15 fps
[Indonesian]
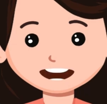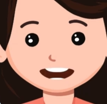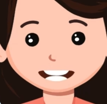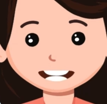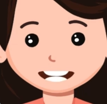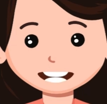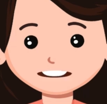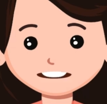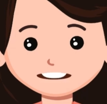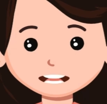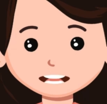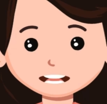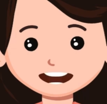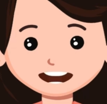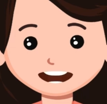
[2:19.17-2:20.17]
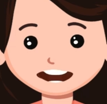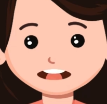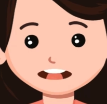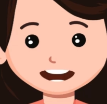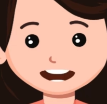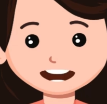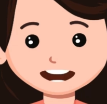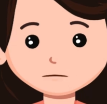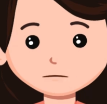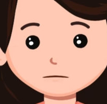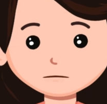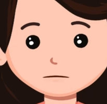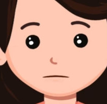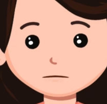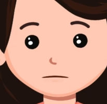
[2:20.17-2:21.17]
double check
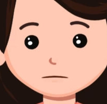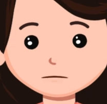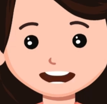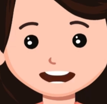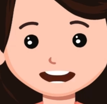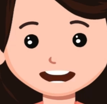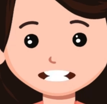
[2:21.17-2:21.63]
tugas pekerjaan